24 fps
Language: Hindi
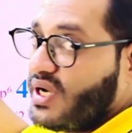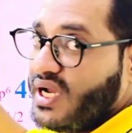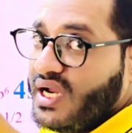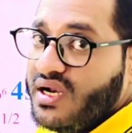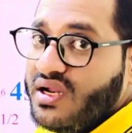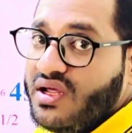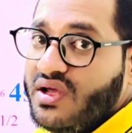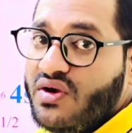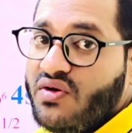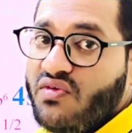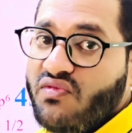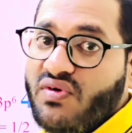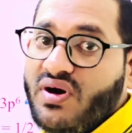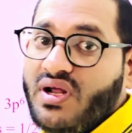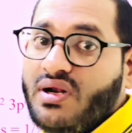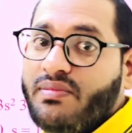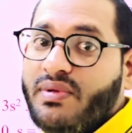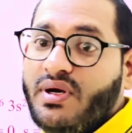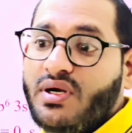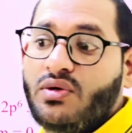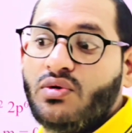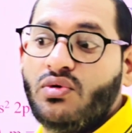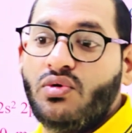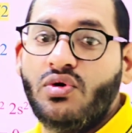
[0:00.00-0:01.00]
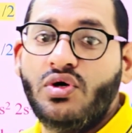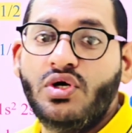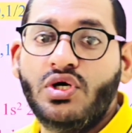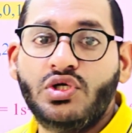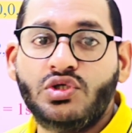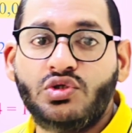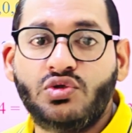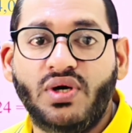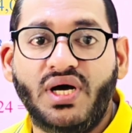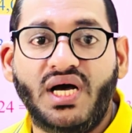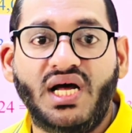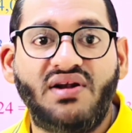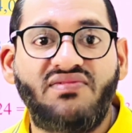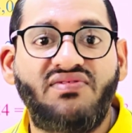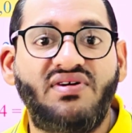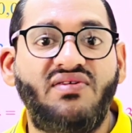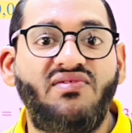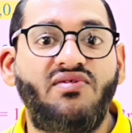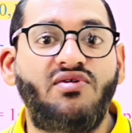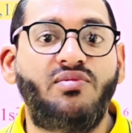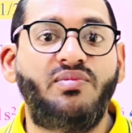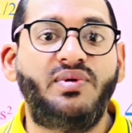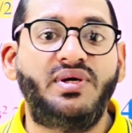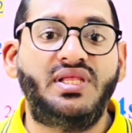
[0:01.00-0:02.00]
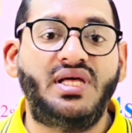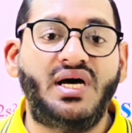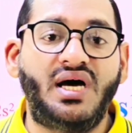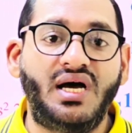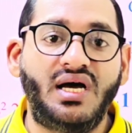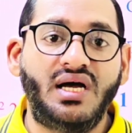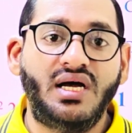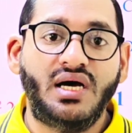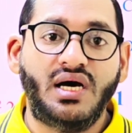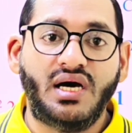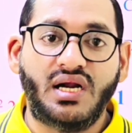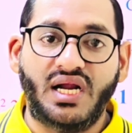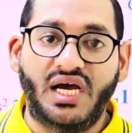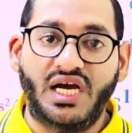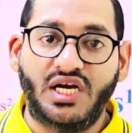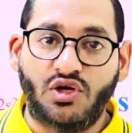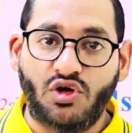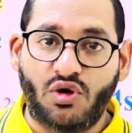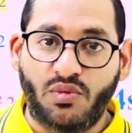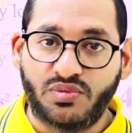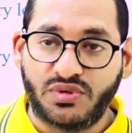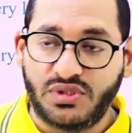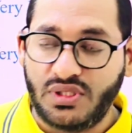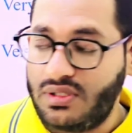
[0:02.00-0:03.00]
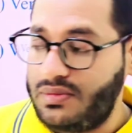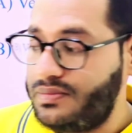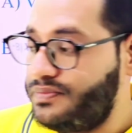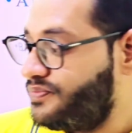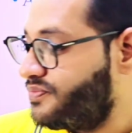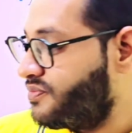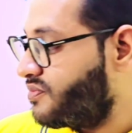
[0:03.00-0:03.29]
एंड वन बाई टू सो एल्फा वुड बी द राइट ऑप्शन